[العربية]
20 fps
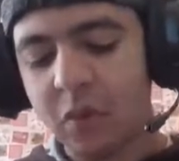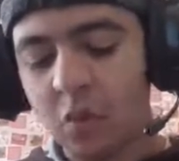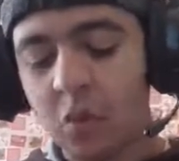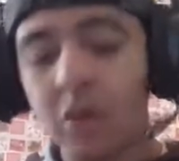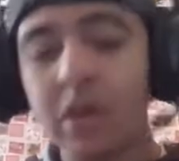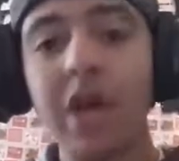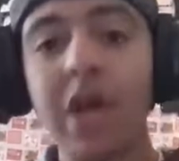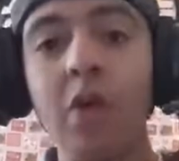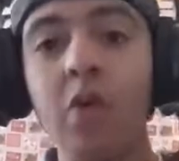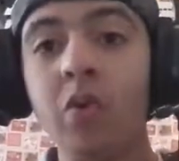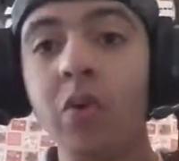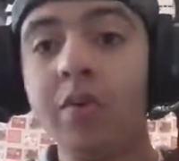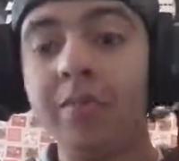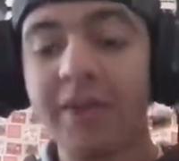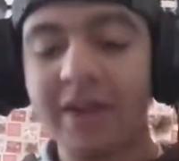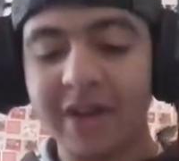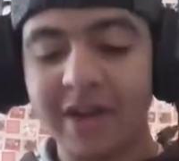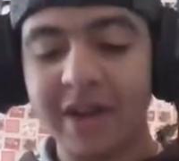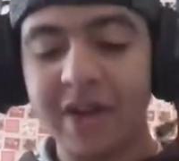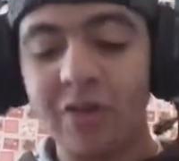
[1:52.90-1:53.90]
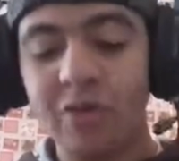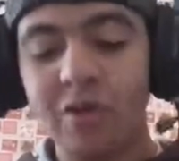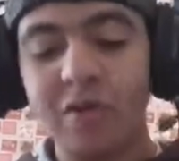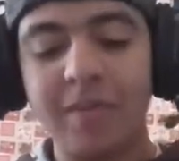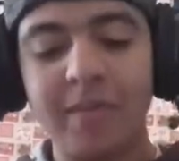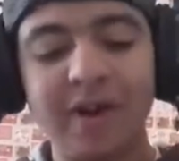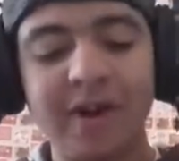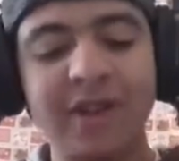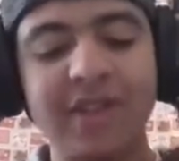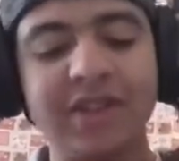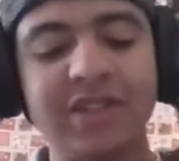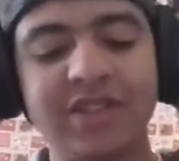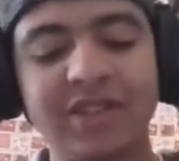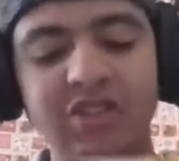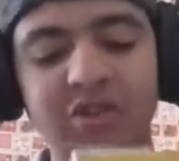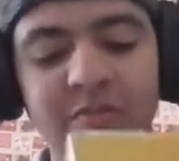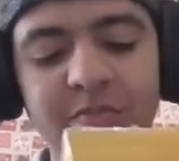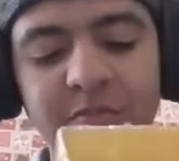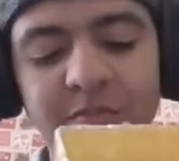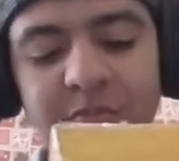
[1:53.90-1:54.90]
ولاول مره اول مره كنت
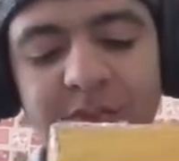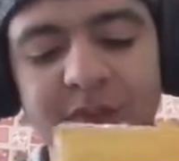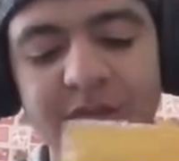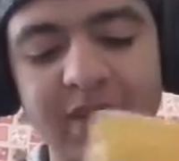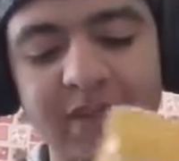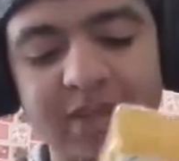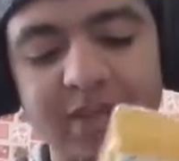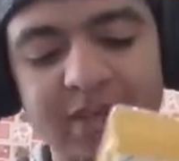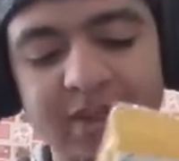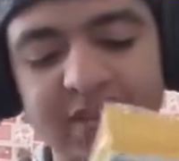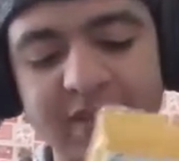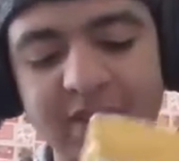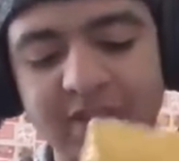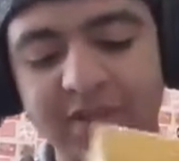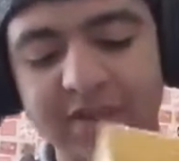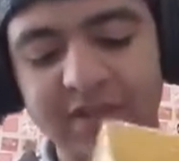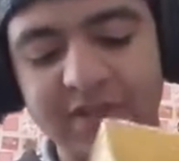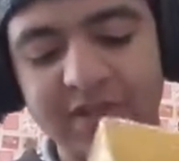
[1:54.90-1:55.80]
شوبي باغ انترنيت